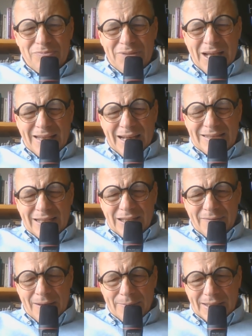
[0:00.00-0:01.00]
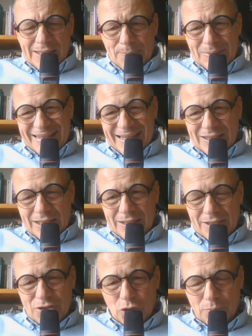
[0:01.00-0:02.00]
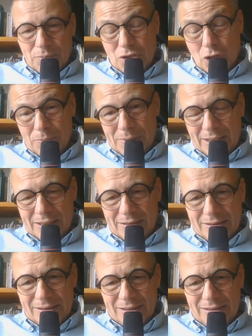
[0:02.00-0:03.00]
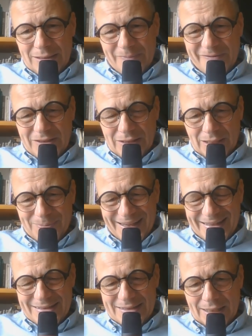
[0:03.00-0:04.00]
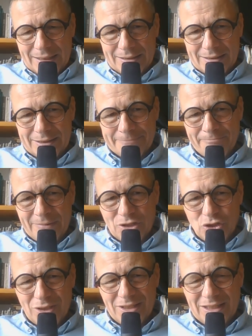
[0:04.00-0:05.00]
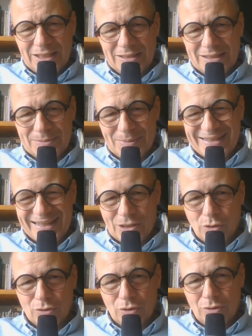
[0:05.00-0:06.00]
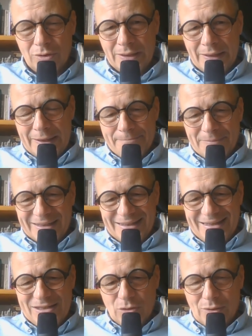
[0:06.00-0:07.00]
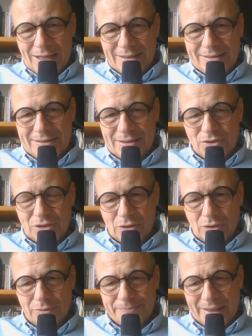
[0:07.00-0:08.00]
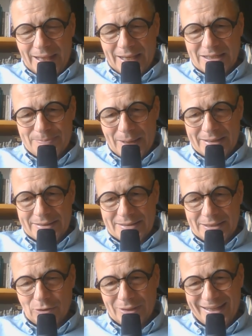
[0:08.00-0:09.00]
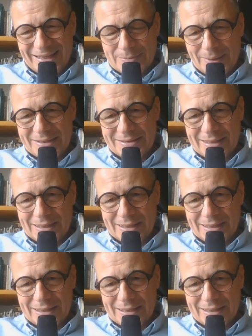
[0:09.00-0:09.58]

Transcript: ja tak zadawałem takie pytanie sobie i innym w innych miejscach, e, czy Chiny zmierzają do izolacji czy do ekspansji. No ta ekspansja